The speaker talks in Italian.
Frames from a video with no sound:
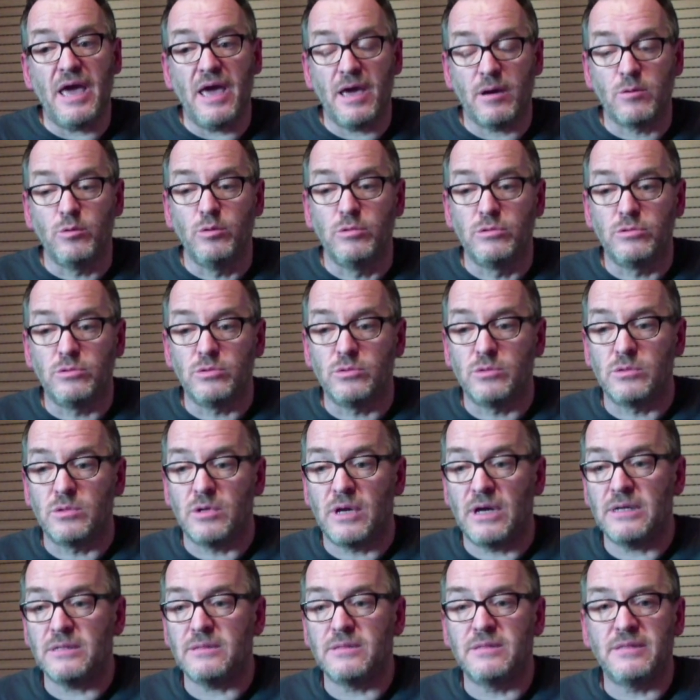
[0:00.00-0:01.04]
è
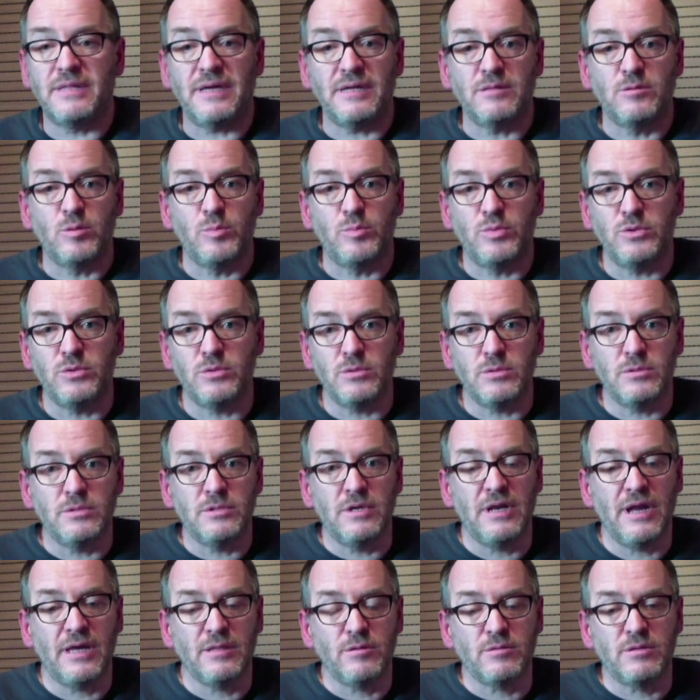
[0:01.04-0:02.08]
cultura, tanto più
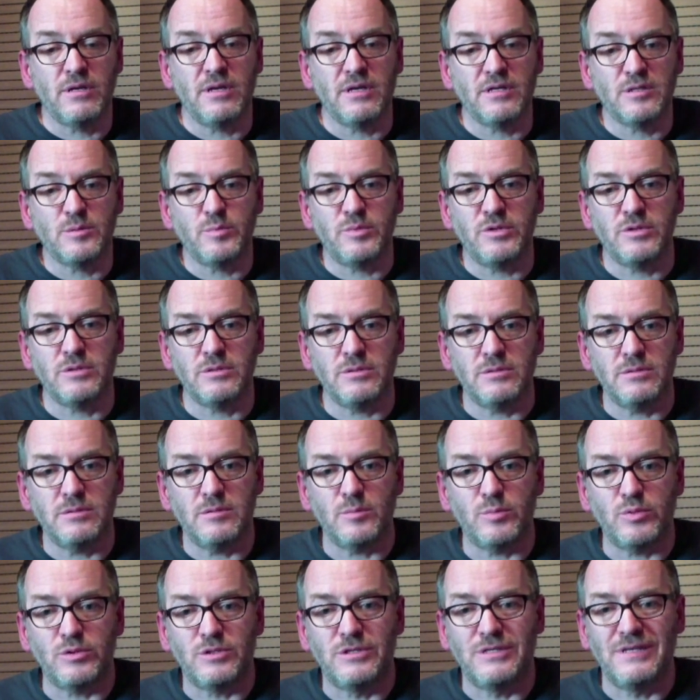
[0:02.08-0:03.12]
nell'anno dell'Expo
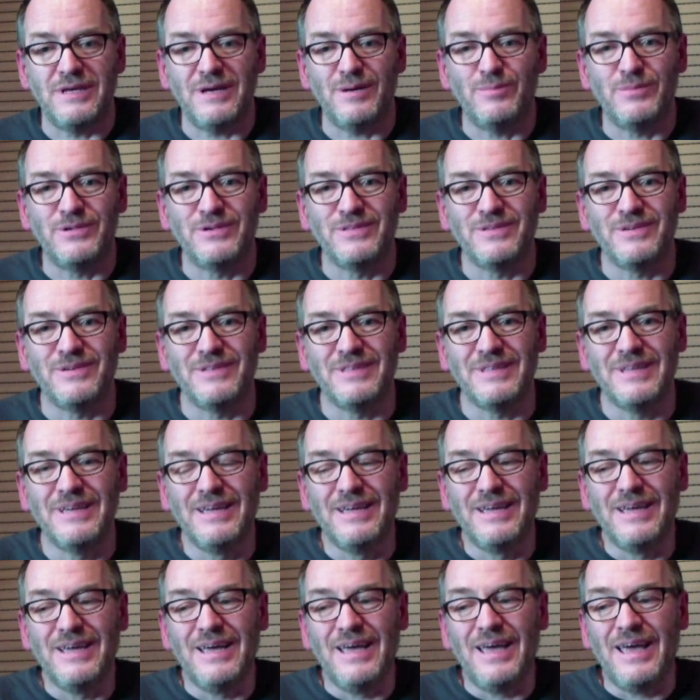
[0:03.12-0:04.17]
non possiamo non...
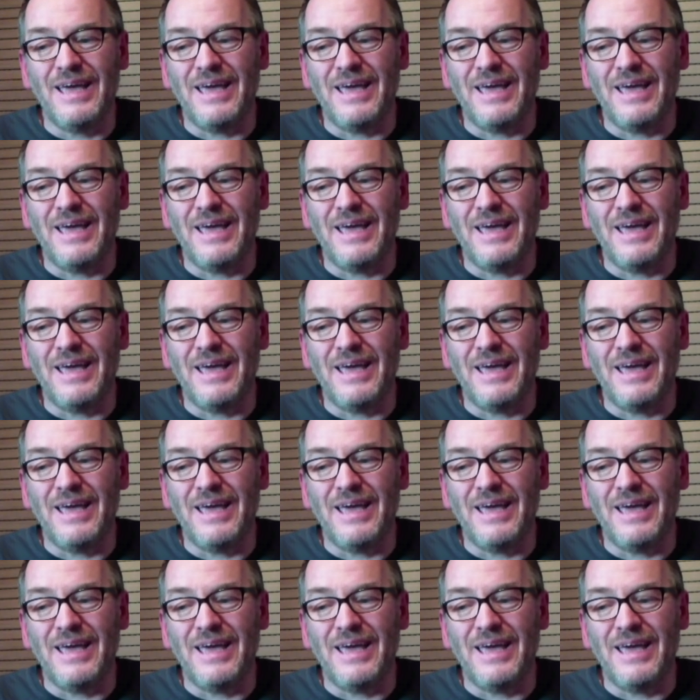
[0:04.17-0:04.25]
